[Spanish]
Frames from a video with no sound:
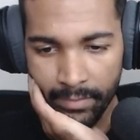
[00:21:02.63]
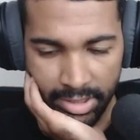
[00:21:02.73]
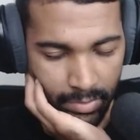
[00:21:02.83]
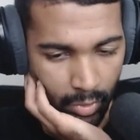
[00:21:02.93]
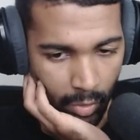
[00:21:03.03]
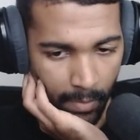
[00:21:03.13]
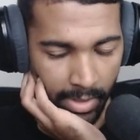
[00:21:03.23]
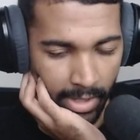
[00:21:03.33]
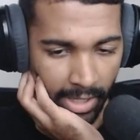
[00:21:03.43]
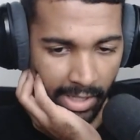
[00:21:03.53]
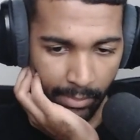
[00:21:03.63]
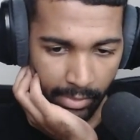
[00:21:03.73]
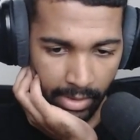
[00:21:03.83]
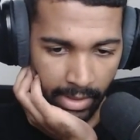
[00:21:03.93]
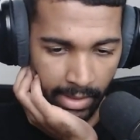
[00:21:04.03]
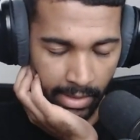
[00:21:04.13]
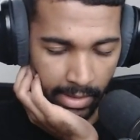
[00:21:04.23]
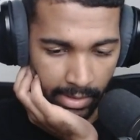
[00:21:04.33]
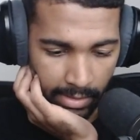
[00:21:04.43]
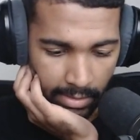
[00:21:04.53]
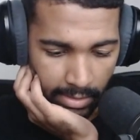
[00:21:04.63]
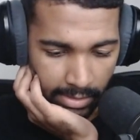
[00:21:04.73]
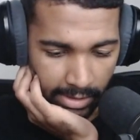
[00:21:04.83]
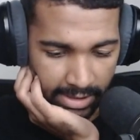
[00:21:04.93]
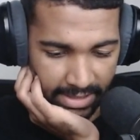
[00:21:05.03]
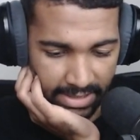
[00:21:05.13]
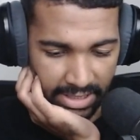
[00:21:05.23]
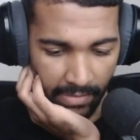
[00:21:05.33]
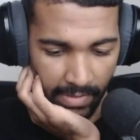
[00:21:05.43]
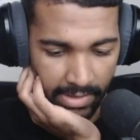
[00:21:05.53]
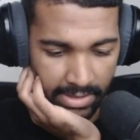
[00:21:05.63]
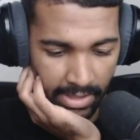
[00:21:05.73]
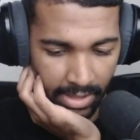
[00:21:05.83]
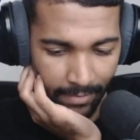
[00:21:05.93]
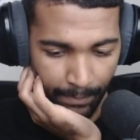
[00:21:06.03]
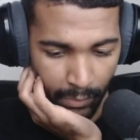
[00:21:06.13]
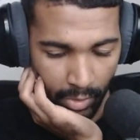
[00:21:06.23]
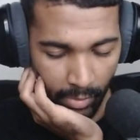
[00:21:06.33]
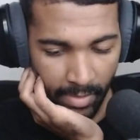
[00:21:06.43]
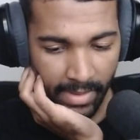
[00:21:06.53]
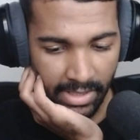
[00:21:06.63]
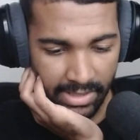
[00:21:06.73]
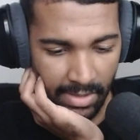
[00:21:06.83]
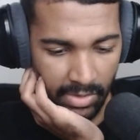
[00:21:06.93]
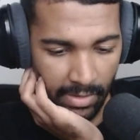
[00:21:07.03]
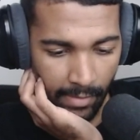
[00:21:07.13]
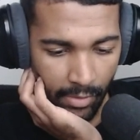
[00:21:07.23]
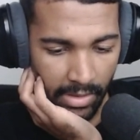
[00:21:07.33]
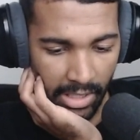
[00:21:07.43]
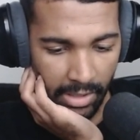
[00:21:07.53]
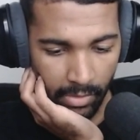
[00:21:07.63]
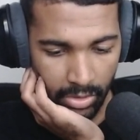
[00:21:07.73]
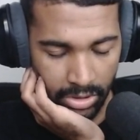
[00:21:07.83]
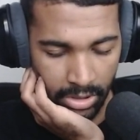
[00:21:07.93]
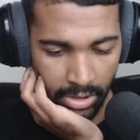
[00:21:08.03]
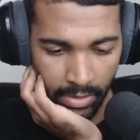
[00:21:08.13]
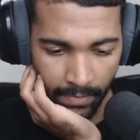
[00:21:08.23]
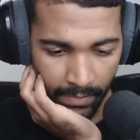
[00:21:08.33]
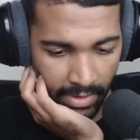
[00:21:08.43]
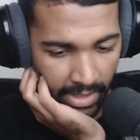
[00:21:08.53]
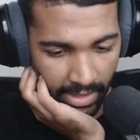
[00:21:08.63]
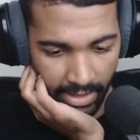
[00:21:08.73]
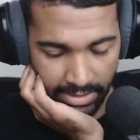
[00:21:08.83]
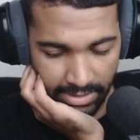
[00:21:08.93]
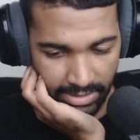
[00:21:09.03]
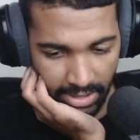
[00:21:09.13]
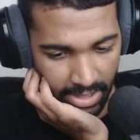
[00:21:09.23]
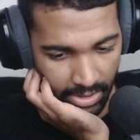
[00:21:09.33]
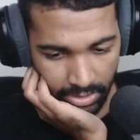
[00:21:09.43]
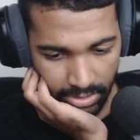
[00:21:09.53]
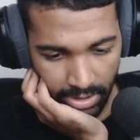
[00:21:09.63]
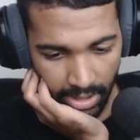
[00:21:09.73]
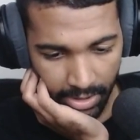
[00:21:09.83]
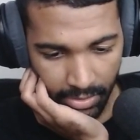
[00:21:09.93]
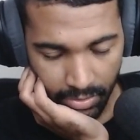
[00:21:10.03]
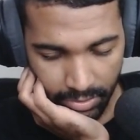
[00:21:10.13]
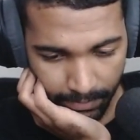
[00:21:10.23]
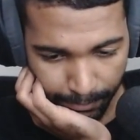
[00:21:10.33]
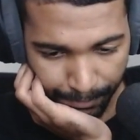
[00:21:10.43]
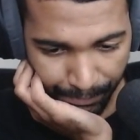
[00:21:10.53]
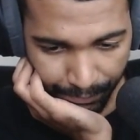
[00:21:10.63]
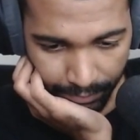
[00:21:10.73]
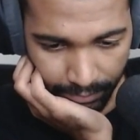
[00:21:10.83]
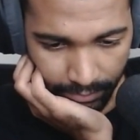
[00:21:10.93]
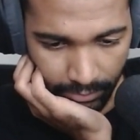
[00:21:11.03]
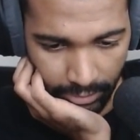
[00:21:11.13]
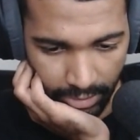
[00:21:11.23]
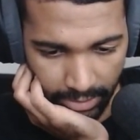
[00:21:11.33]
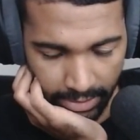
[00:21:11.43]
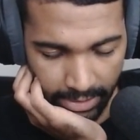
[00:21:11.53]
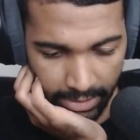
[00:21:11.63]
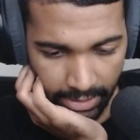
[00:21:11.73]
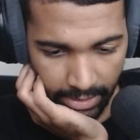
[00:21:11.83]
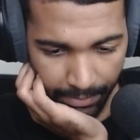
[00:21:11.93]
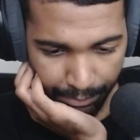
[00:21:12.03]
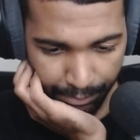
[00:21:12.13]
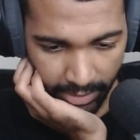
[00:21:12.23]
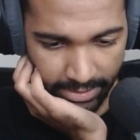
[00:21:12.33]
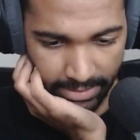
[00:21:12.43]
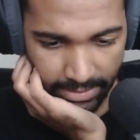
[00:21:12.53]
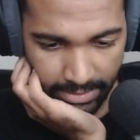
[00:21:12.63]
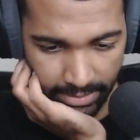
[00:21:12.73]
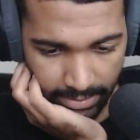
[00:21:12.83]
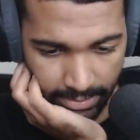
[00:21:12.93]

Es muy complicada porque tienes que establecer, mm, obviamente estamos hablando de libros de hace cientos de años y pues